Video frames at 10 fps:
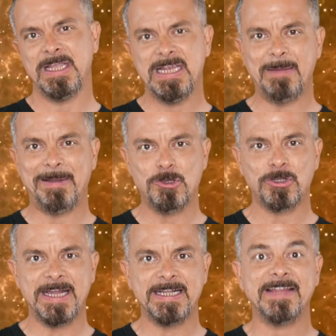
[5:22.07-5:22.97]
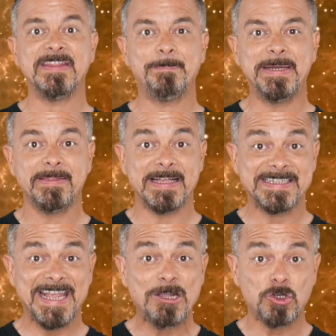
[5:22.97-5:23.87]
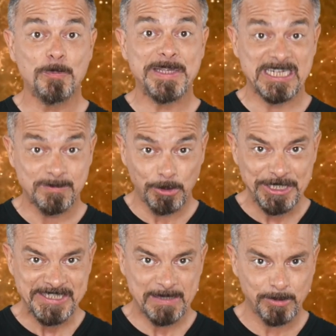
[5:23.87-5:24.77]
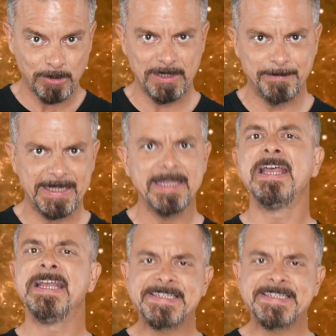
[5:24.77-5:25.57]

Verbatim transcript: y la mayor carga de pérdidas económicas por este problema